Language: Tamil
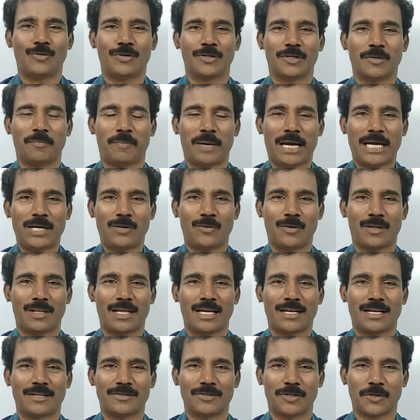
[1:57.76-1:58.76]
உங்களுக்கு பயனுள்ளதாக
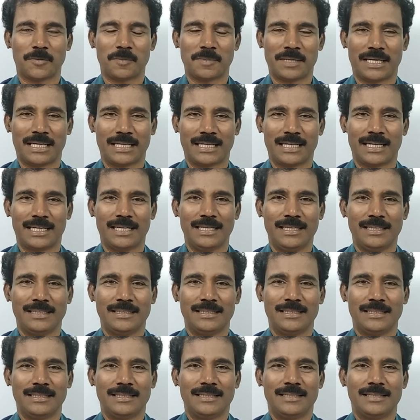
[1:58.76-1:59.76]
இருந்திருக்கும்னு நினைக்கிறேன்
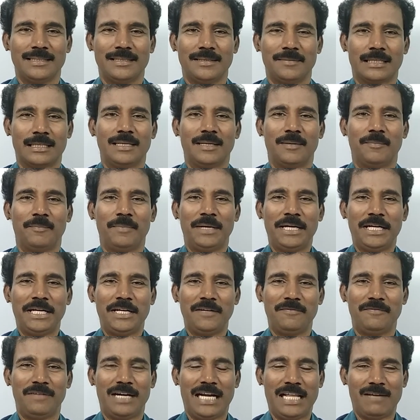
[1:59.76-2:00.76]
மீண்டும்
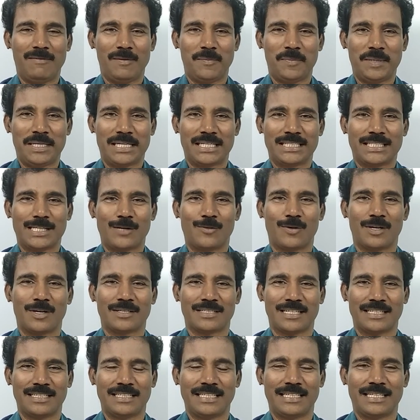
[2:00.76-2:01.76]
வேலைவாய்ப்பு நிகழ்ச்சியில் உங்களை
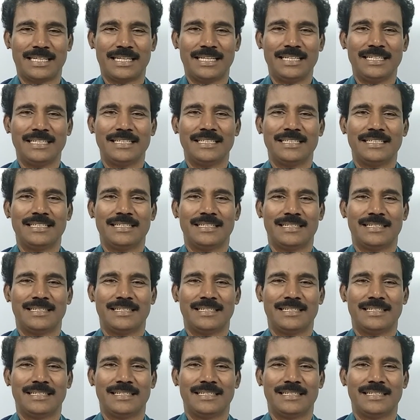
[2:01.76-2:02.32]
சந்திக்கிறேன்